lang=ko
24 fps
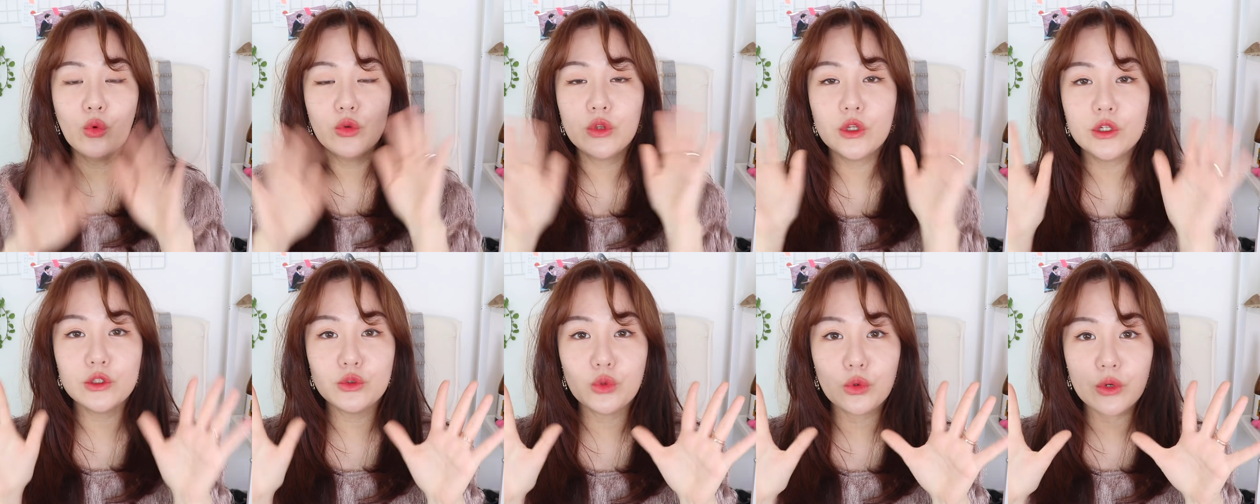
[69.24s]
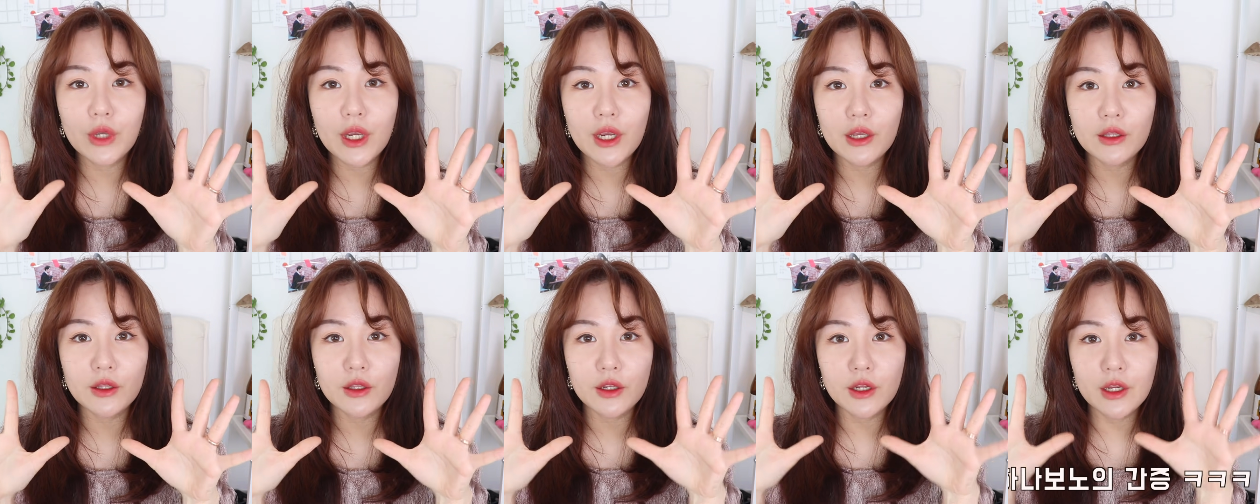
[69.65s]
오늘
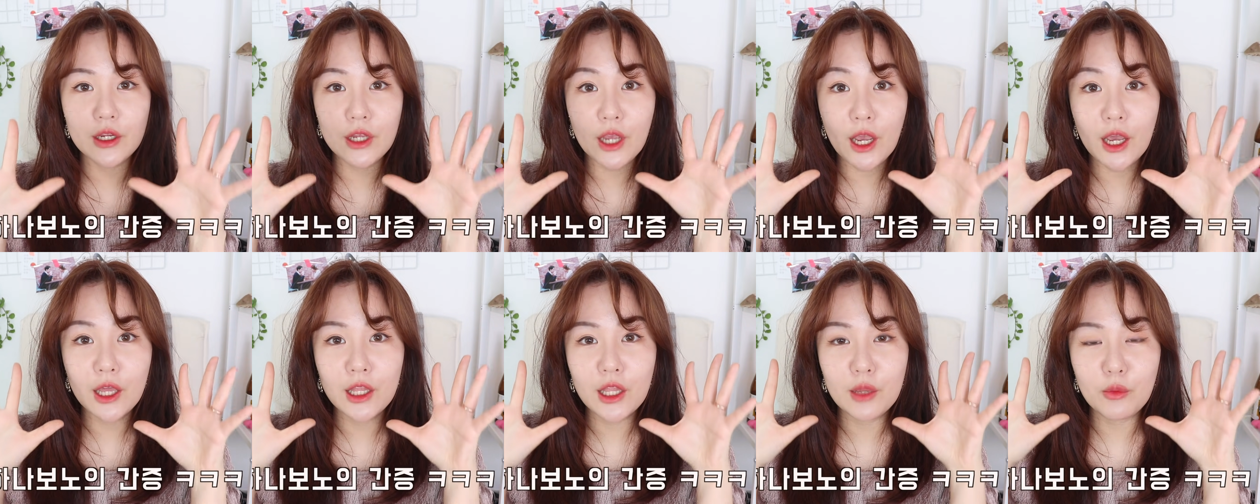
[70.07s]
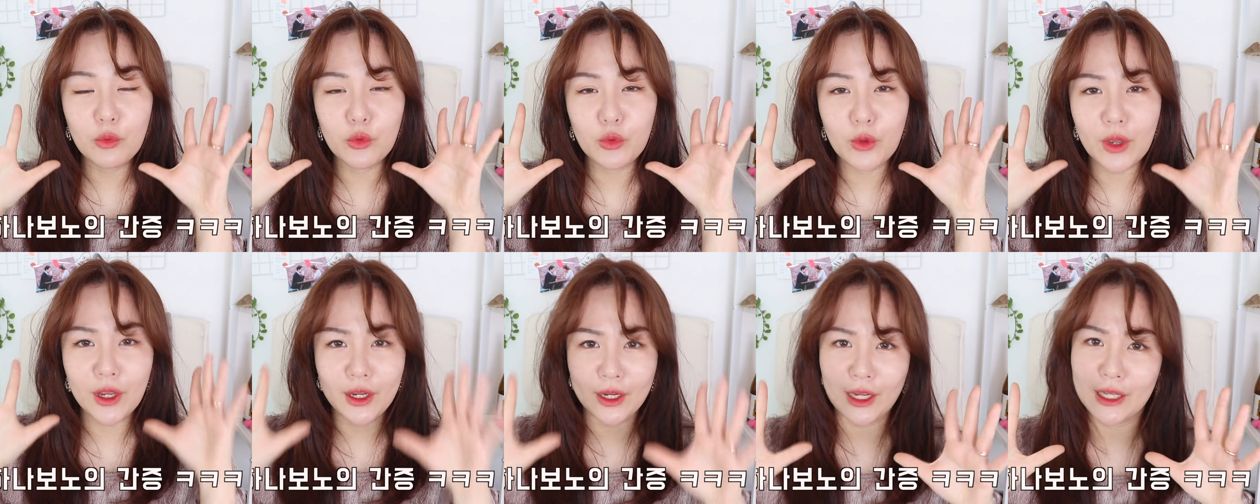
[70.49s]
소개해드릴
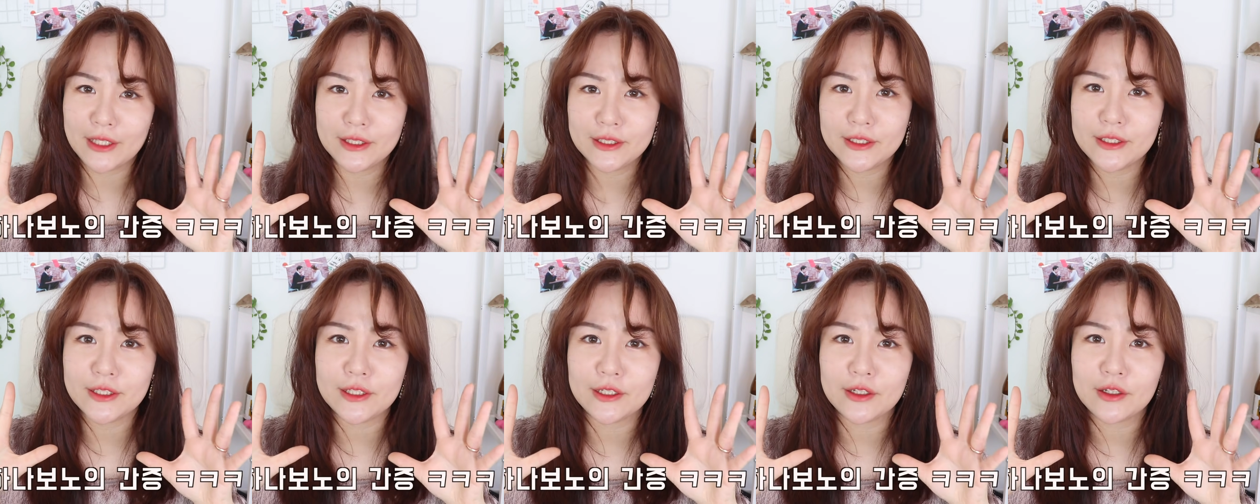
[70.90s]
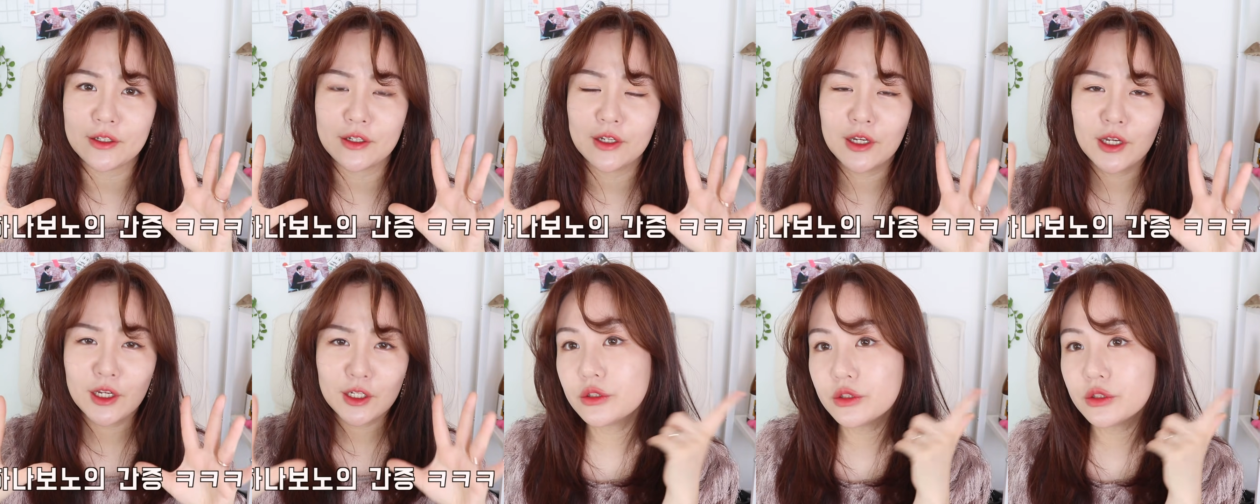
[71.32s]
하나보노의 간증,